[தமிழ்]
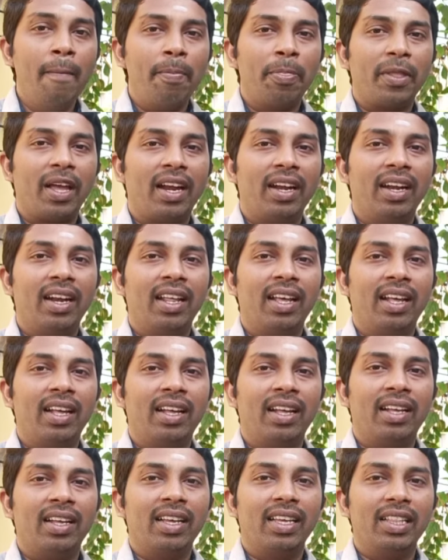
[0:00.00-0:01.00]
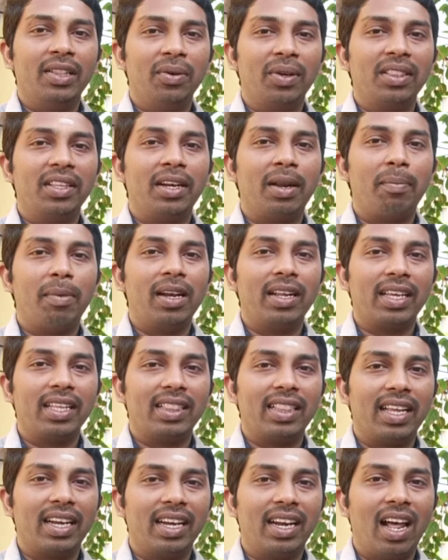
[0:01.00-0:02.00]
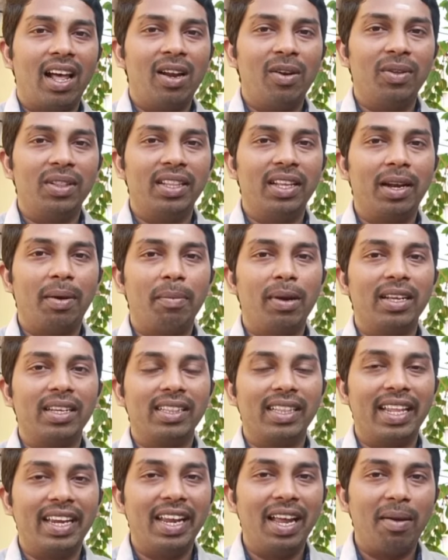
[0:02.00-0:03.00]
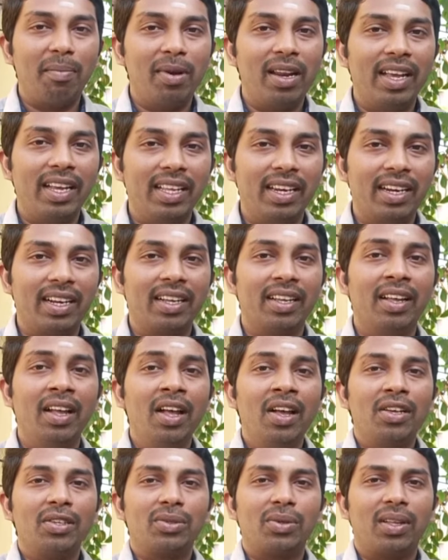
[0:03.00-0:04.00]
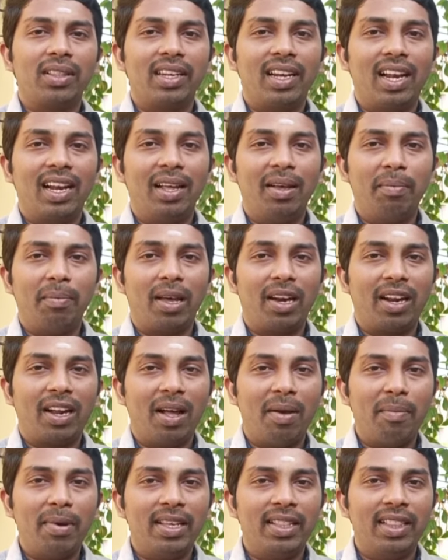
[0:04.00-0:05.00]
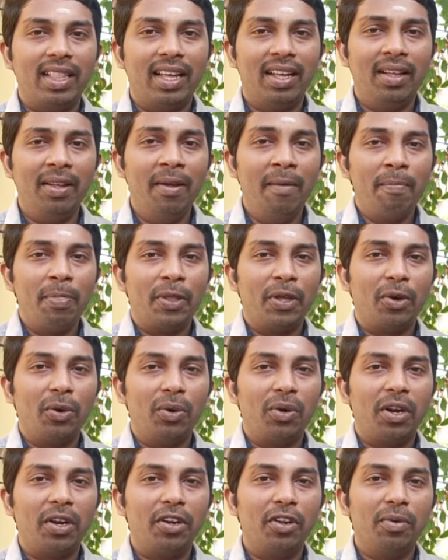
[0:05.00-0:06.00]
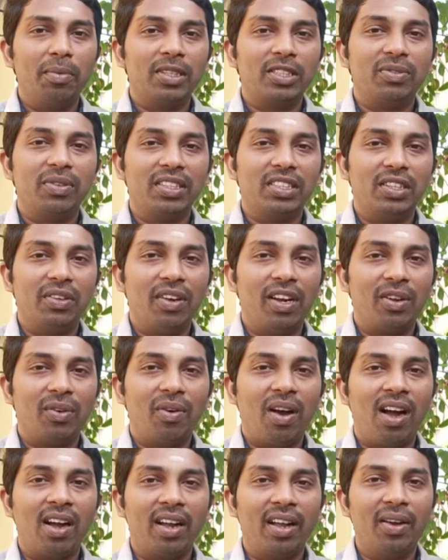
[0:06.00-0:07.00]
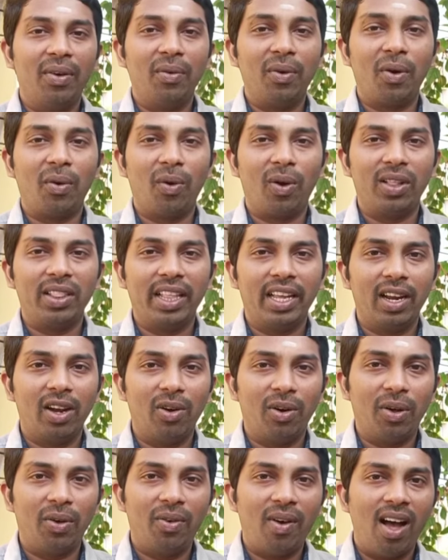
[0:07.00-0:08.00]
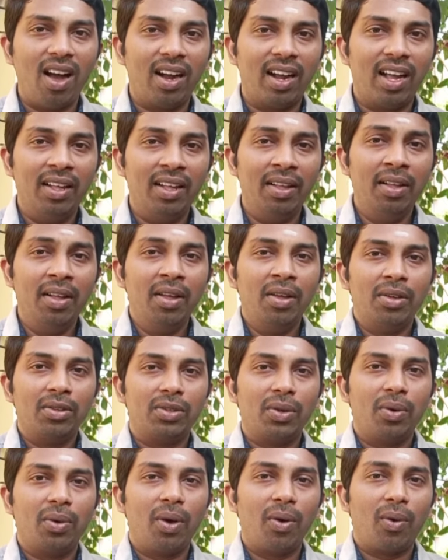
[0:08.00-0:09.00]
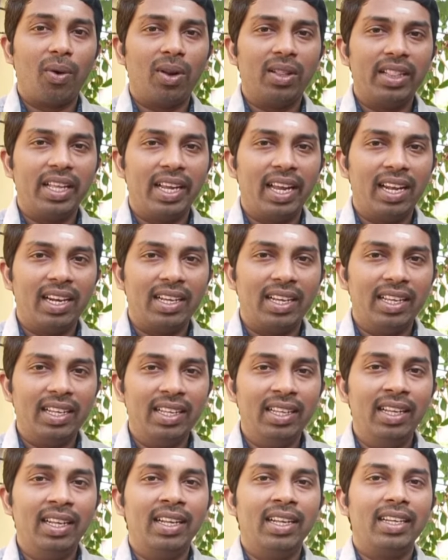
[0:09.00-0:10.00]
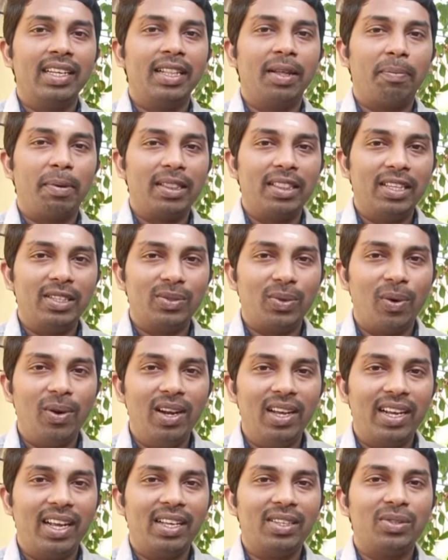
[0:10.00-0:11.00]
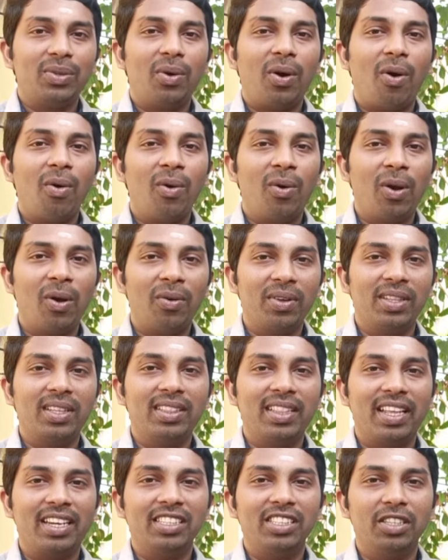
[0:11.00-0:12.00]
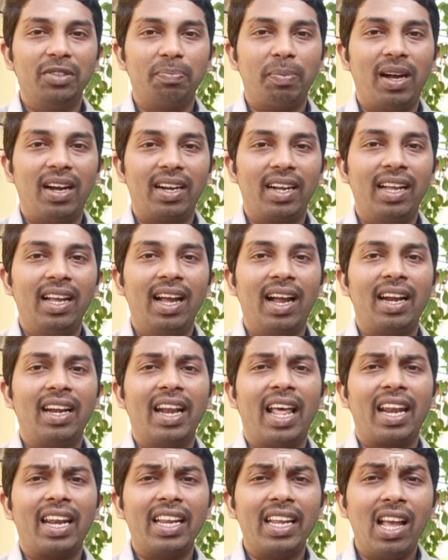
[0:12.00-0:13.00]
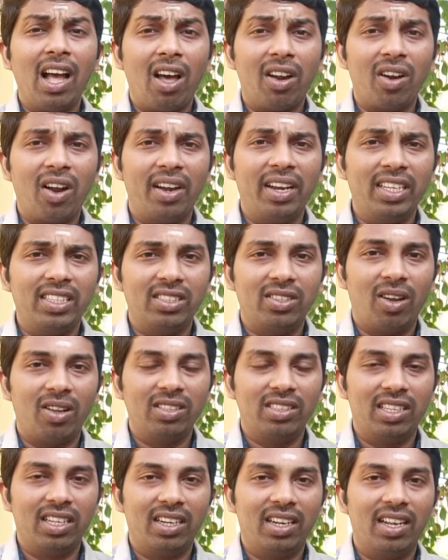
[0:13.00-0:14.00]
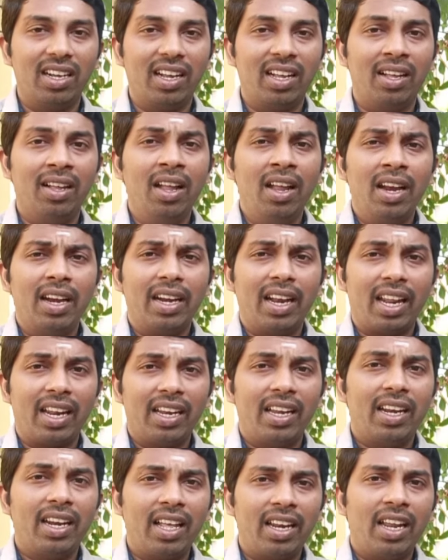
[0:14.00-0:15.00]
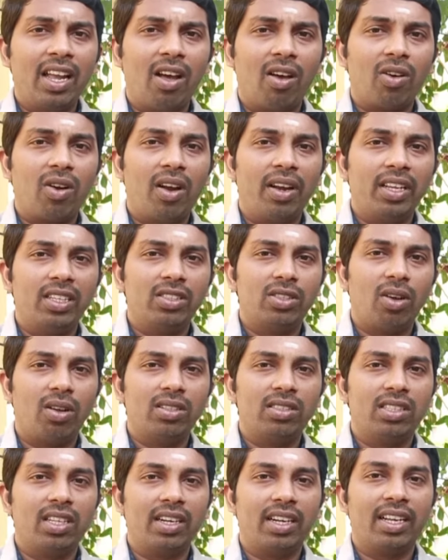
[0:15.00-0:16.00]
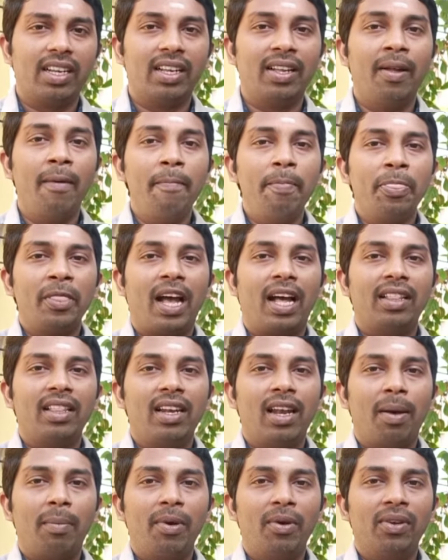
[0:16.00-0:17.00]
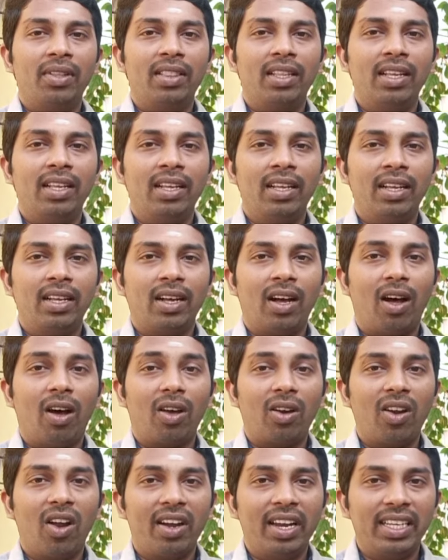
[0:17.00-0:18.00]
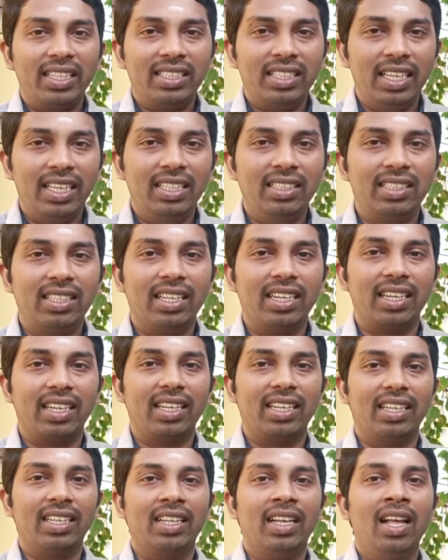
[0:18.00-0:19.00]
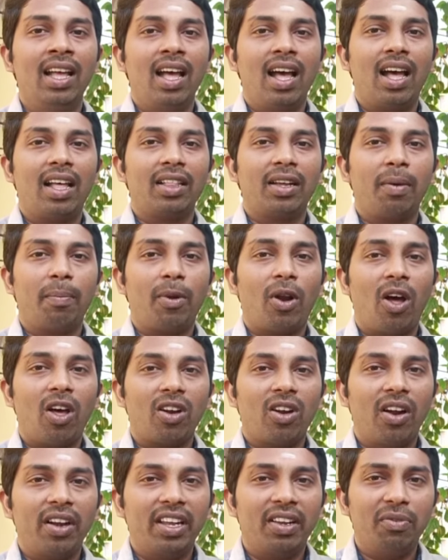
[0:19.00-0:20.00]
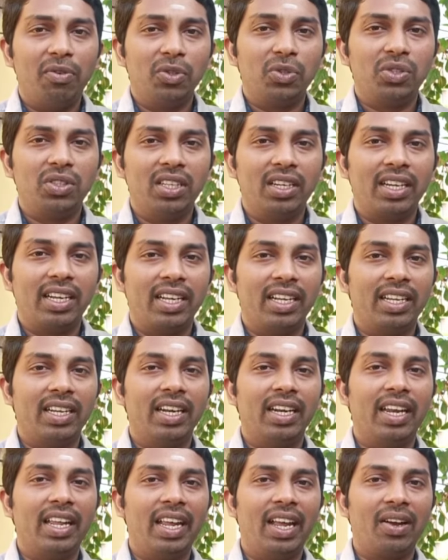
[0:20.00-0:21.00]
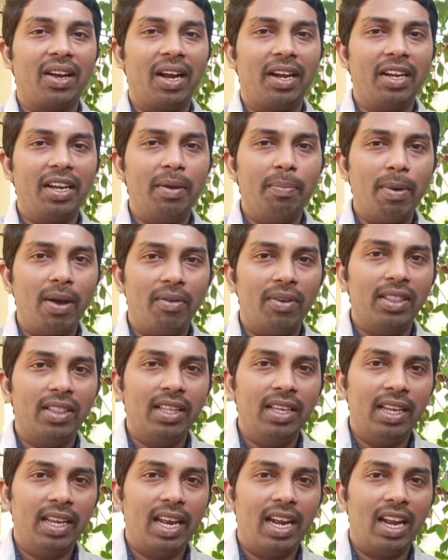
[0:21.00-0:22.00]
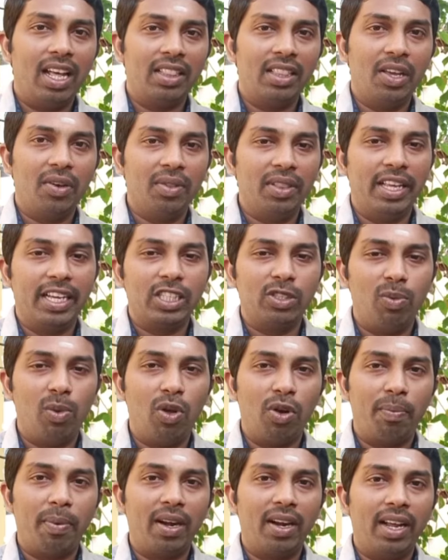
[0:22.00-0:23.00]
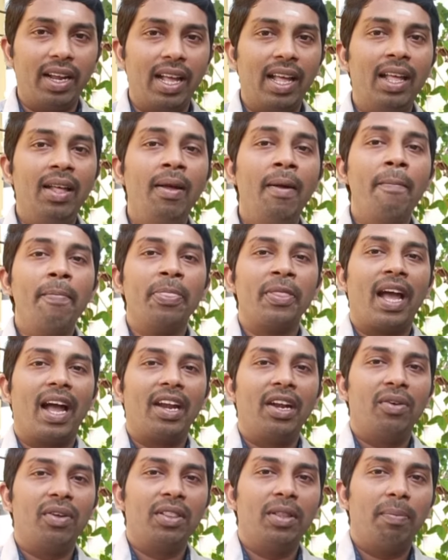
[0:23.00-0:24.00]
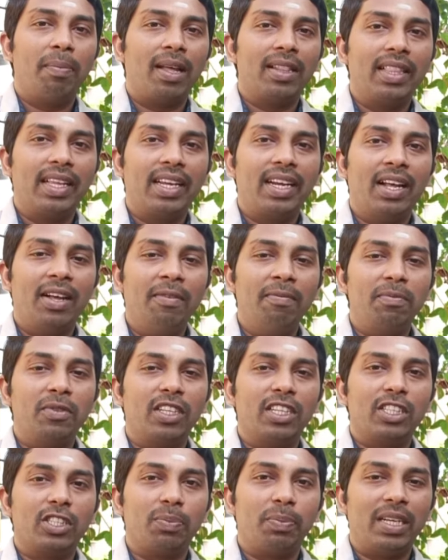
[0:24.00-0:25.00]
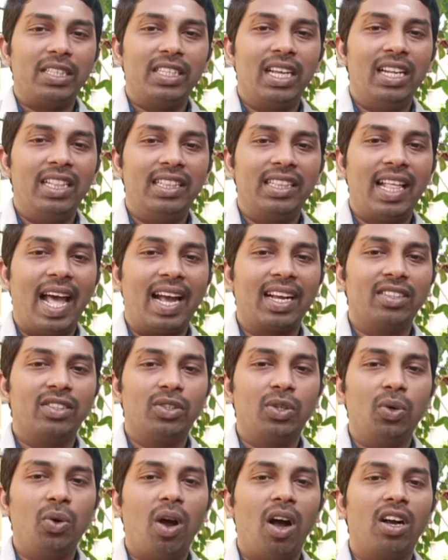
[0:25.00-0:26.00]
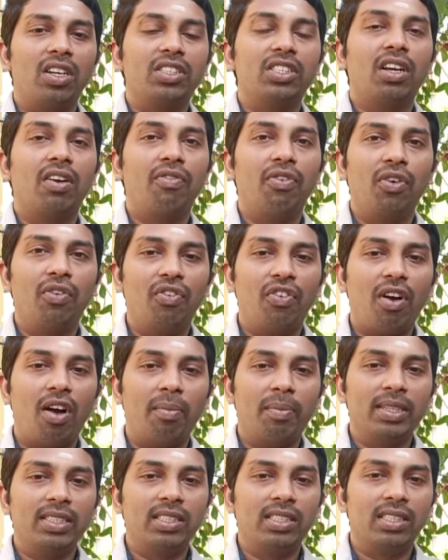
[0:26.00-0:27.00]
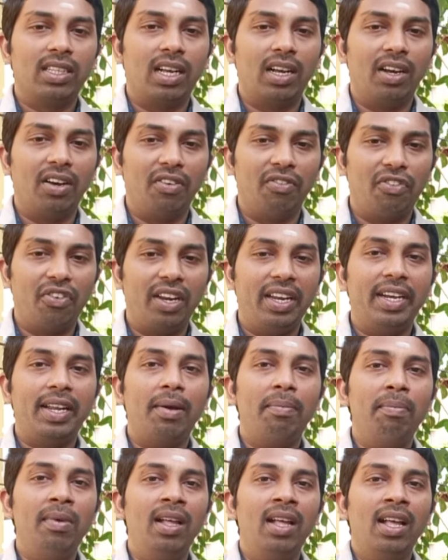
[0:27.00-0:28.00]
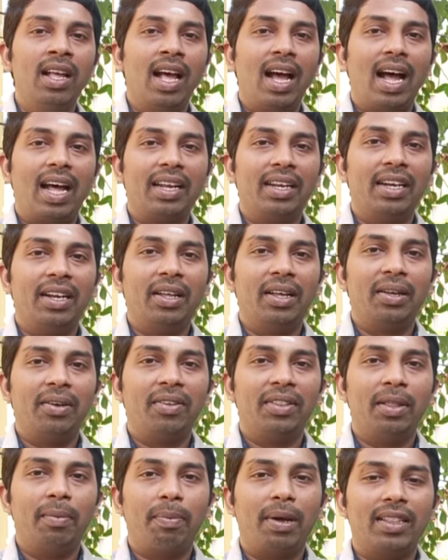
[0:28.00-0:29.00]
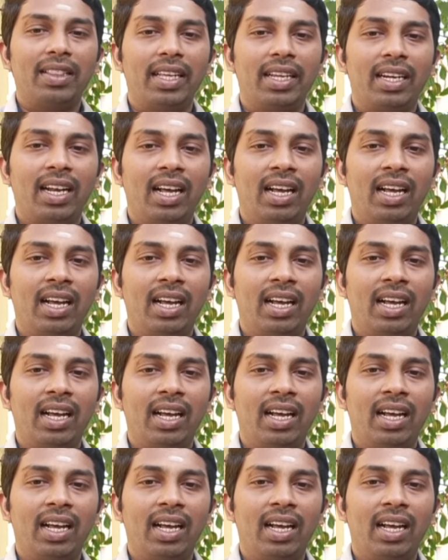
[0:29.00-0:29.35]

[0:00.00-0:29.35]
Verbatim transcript: அண்டு இது வந்து நம்மளுக்கு இத்தனை நாள் வந்து நம்மளுக்கு தெரியாமலே இருக்குது ஸோ அதனால் மறக்காமல் இந்த ரூட் அண்ட் டியூபர்ஸ் ஃபெஸ்டிவலுக்கு வாங்க உங்கள் குழந்தைங்களோட வாங்க ஸோ உங்கள் குழந்தைங்களுக்கு இதை பற்றி சொல்லுங்கள் ஸோ அவங்களும் வந்து தெரிஞ்சுப்பாங்க அண்ட் நிறைய ஆர்கானிக் ஸ்டால்ஸ் இருக்குங்க நிறைய நிறைய ஆர்கானிக் ஸ்டால்ஸ் இருக்குது அது இல்லாமல் வந்து ஆர்கானிக் சீட்ஸ் இருக்குது அதுக்கப்புறம் ஆர்கானிக் ஃபுட்ஸ் இருக்குது நீங்கள் கண்டிப்பாக வந்து எல்லாத்தையும் வந்து எக்ஸ்ப்ளோர் பண்ணுங்கள் அண்ட் வந்து பார்த்தீங்கன்னா ஸ்பெஷல் தேங்க்ஸ் டு ஆஷா ஃபுட் ஃபார்மர்ஸ் ஃப்ரீடம் அண்டு வந்து பார்த்தீங்கன்னா